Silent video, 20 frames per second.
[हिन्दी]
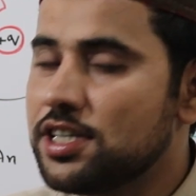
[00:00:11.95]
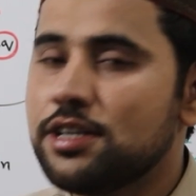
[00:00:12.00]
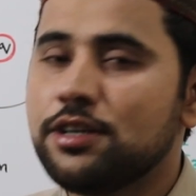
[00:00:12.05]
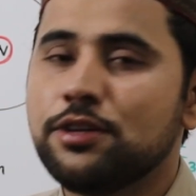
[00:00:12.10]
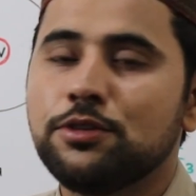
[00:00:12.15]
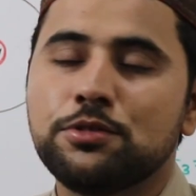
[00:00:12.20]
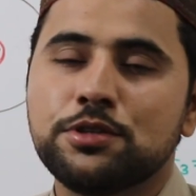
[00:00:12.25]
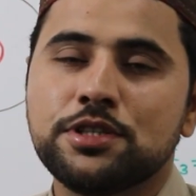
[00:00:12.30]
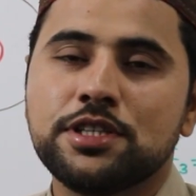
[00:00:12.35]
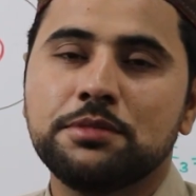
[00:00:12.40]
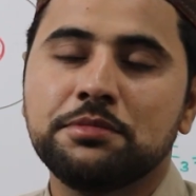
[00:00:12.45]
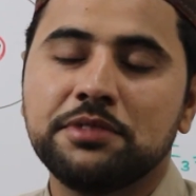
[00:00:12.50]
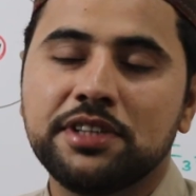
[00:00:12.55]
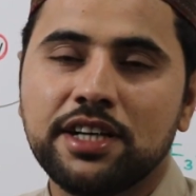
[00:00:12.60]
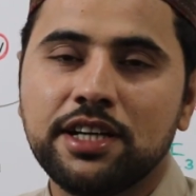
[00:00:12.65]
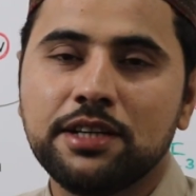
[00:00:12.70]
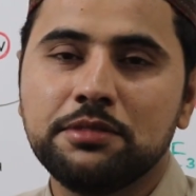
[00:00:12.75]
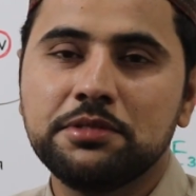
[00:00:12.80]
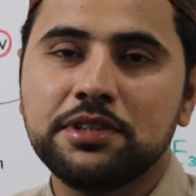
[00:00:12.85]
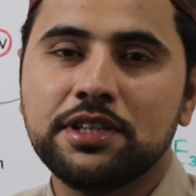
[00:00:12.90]
चैनल को
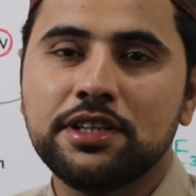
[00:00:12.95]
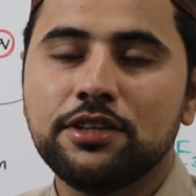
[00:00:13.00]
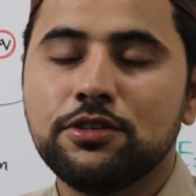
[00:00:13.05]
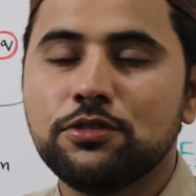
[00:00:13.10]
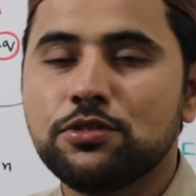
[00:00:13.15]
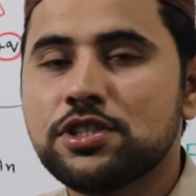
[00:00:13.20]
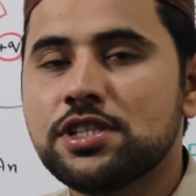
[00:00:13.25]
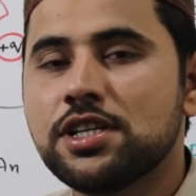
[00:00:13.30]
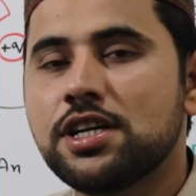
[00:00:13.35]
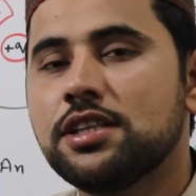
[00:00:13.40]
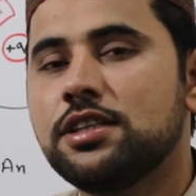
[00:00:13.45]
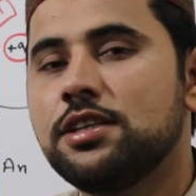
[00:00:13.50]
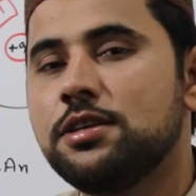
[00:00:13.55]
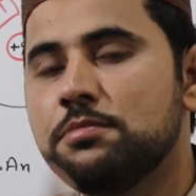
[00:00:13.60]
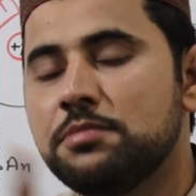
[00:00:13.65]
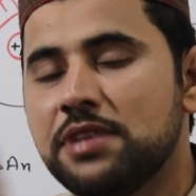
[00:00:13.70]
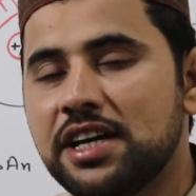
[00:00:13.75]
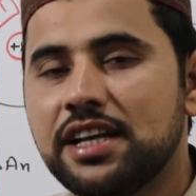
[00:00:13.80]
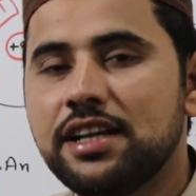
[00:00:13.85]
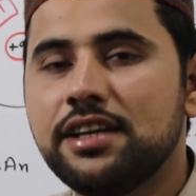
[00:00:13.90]
सब्सक्राइब करें और साथ
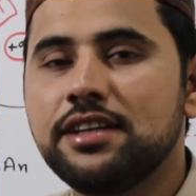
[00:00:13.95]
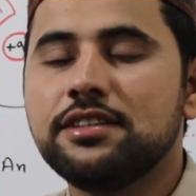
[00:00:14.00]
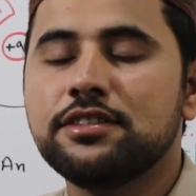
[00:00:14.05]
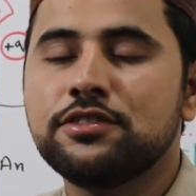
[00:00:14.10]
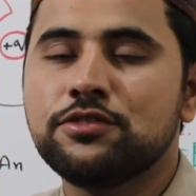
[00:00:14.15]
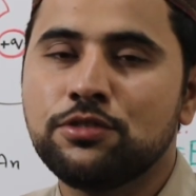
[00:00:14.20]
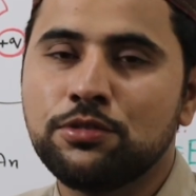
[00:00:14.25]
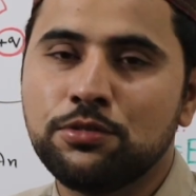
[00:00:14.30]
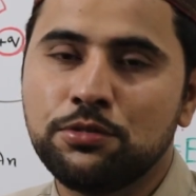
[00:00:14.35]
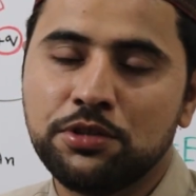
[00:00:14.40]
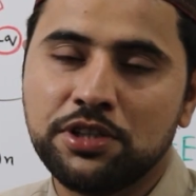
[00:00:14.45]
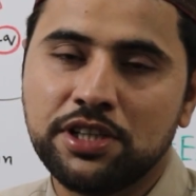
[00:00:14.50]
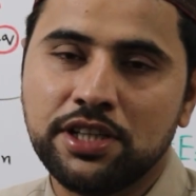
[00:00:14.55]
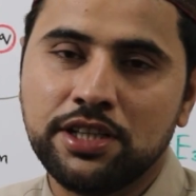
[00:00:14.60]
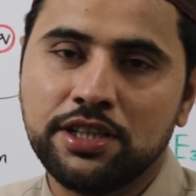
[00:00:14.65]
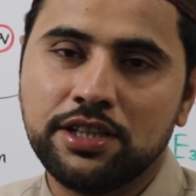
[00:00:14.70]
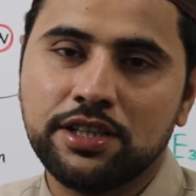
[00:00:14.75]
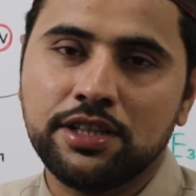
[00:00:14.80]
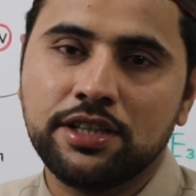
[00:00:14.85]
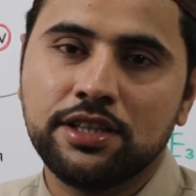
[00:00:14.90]
ही बेल आइकन ज़रूर
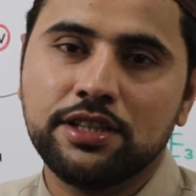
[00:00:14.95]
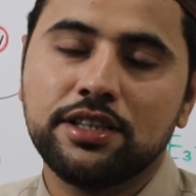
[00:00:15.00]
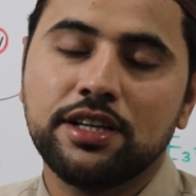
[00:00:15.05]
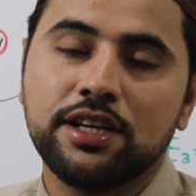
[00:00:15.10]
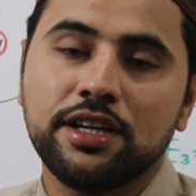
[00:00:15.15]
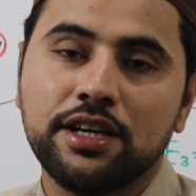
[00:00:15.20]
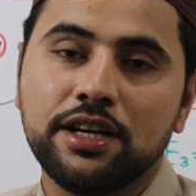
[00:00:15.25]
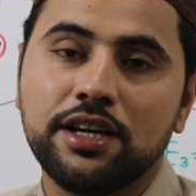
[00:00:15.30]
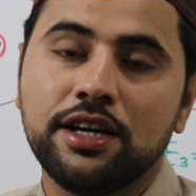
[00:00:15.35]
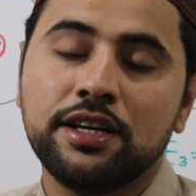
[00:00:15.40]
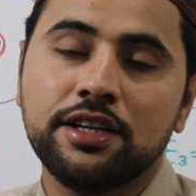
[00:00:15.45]
क्लिक करें ताकि